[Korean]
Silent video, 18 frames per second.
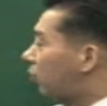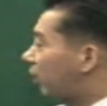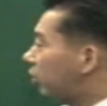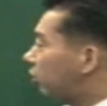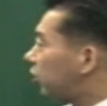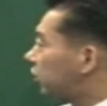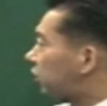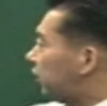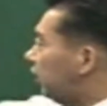바로
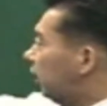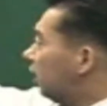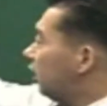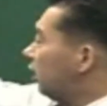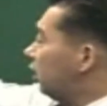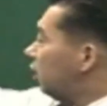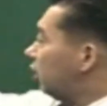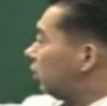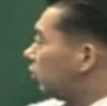이것이
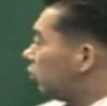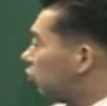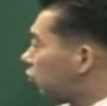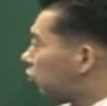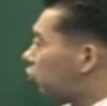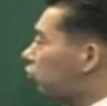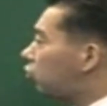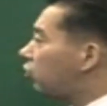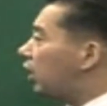
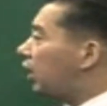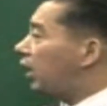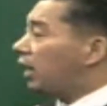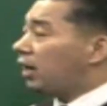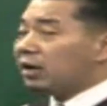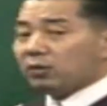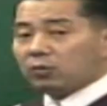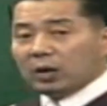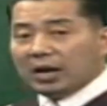육충의
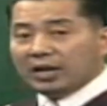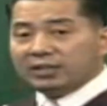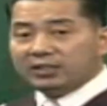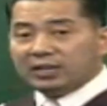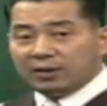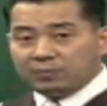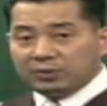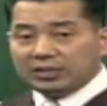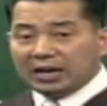
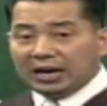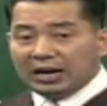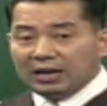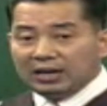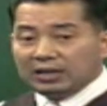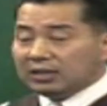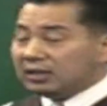관계입니다.